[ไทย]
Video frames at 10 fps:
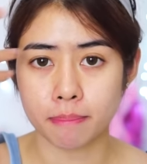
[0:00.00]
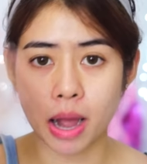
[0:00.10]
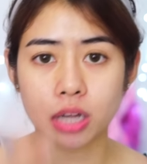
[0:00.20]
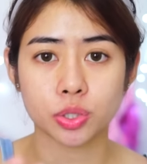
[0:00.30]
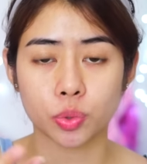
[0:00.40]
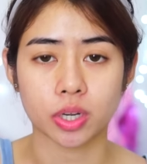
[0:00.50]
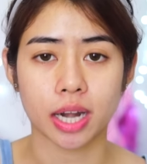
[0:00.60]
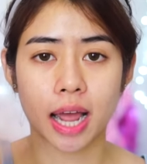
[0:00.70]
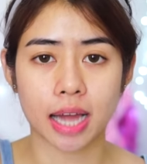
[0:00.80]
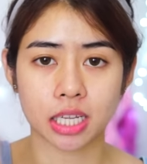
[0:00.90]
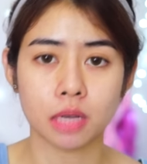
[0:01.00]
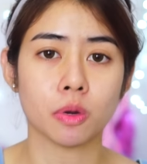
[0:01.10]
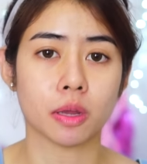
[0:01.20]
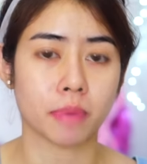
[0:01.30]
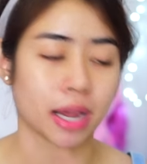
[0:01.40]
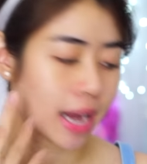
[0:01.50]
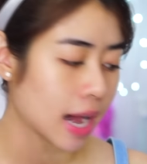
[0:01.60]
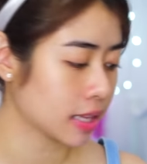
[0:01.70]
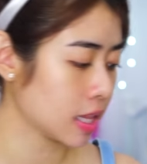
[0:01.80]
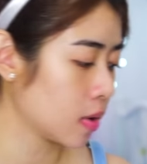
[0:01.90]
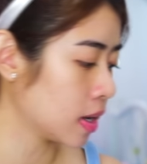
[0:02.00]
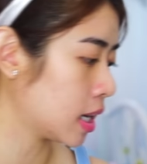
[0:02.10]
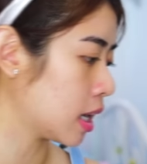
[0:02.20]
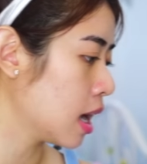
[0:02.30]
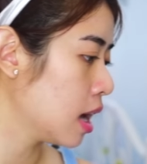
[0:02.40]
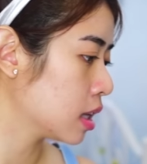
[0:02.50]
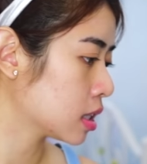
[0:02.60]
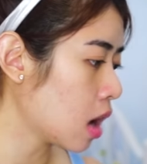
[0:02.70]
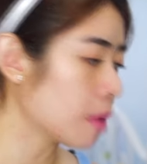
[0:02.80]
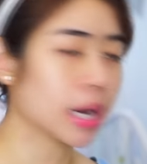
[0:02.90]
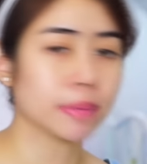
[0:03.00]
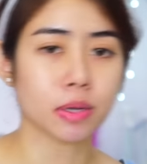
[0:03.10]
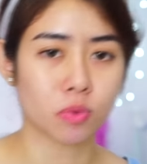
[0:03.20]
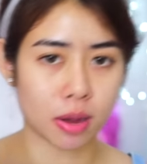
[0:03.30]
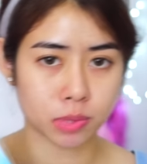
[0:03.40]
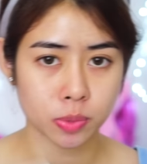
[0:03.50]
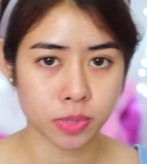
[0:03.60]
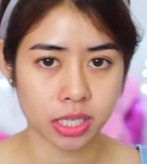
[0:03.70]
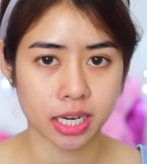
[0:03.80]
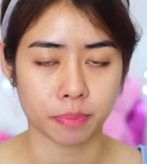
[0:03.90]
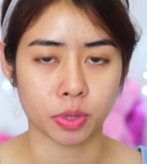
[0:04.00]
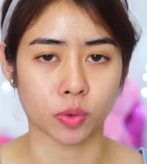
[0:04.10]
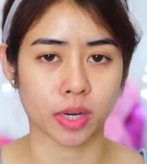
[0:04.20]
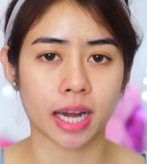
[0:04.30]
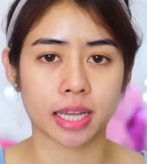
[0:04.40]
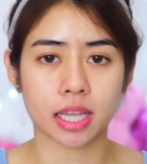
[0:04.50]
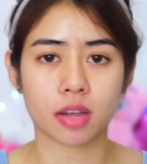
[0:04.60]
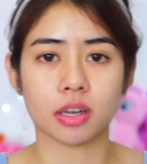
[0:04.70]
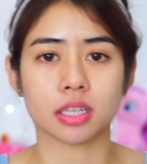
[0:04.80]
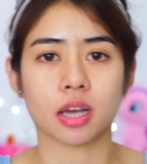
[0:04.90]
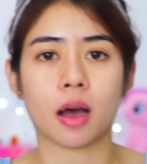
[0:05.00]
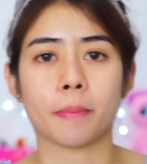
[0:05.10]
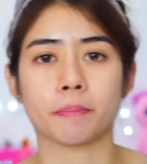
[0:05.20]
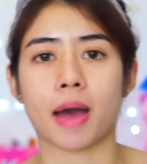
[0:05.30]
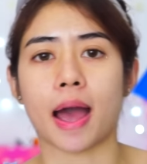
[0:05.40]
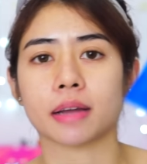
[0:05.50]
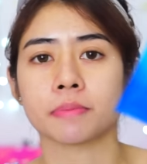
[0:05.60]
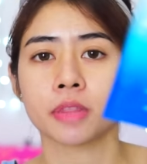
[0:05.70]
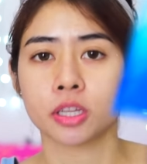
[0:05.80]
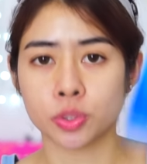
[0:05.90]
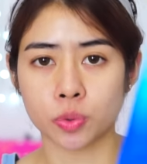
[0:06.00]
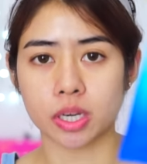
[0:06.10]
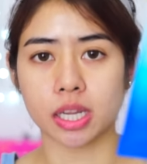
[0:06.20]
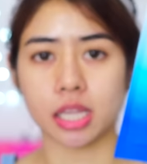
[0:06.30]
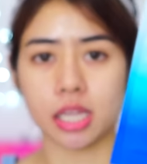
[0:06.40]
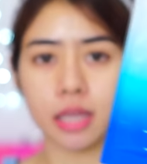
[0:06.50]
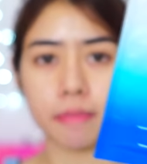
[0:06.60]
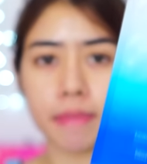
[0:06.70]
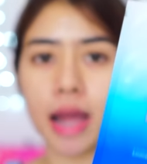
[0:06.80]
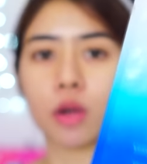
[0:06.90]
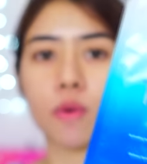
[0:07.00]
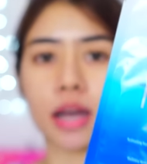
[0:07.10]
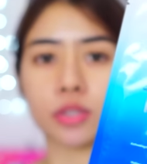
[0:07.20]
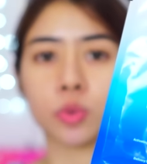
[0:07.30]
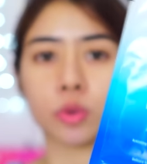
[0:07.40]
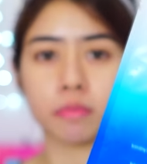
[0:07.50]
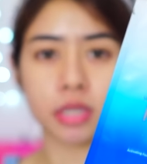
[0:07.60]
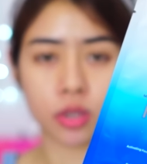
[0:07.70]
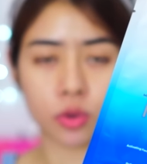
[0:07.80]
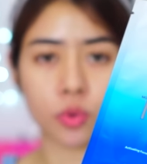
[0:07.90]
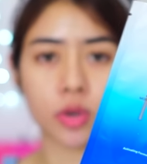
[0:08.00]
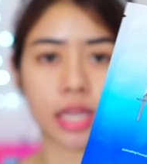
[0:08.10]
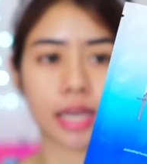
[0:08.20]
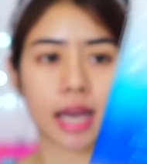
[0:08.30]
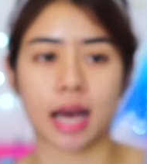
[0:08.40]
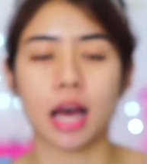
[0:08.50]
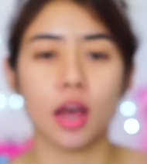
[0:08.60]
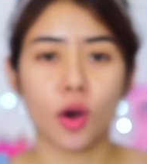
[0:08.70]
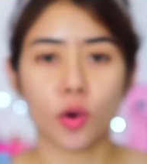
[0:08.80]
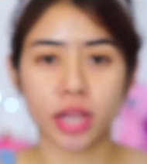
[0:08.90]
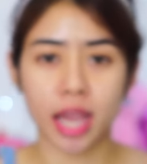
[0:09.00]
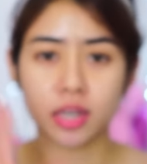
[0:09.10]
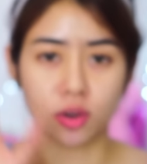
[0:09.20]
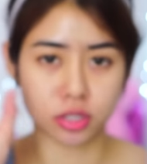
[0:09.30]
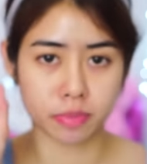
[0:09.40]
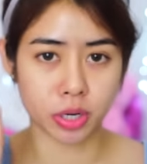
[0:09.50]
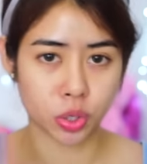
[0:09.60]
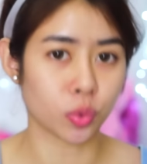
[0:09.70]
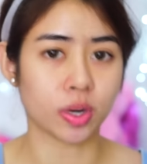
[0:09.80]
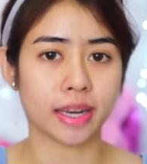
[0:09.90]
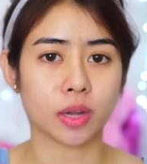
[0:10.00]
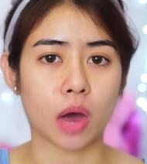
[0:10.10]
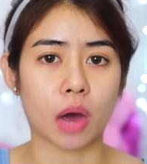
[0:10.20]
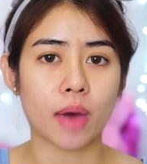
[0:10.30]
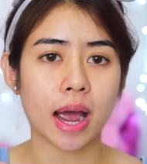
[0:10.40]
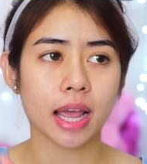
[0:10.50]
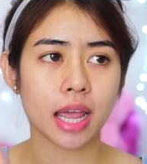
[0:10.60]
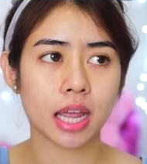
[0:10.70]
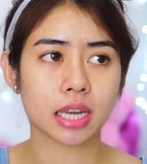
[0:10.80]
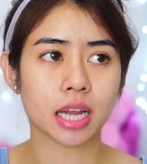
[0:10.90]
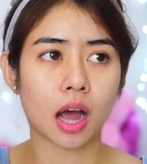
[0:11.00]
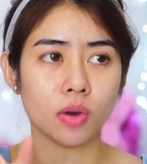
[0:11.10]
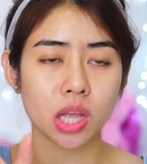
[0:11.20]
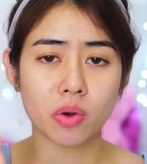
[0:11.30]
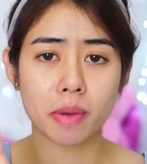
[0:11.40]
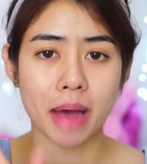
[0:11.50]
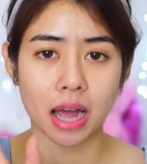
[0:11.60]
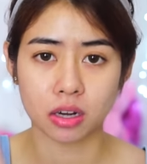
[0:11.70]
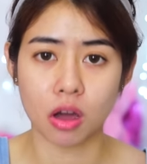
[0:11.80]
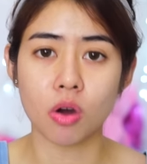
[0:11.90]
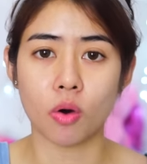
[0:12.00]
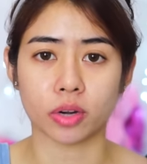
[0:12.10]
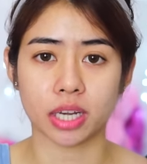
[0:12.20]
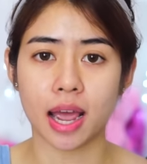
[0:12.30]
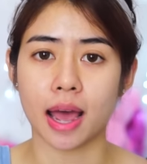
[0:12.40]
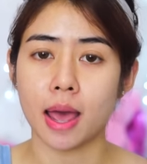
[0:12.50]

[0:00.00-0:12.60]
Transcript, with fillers: บางจุดนะคะ ที่บริเวณใบหน้านาตี้ก็เลยต้องเพิ่มเติมความชุ่มชื้นกับผิวนะคะนาตตี้ก็เลยชอบมาร์กสูตรนี้มากกว่าสูตรเมื่อสักครู่นี้นะคะ โอเค เดี๋ยวเราจะมาดูเลยดีกว่าว่า เอ๊ะที่เขาเรียกว่ามาร์กล่องหนเนี่ย